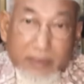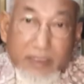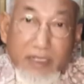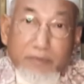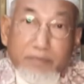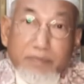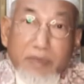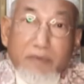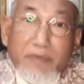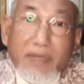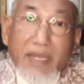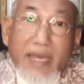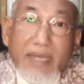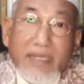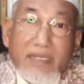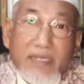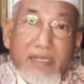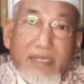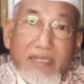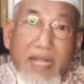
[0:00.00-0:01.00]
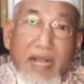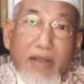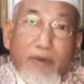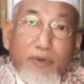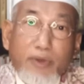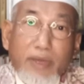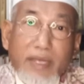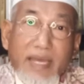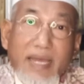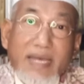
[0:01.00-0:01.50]
ถึงเป็นเวลาถึง
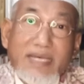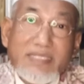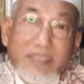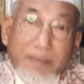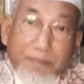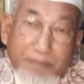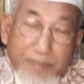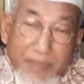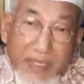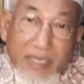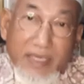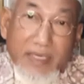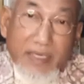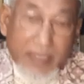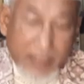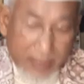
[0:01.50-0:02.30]
950 ปี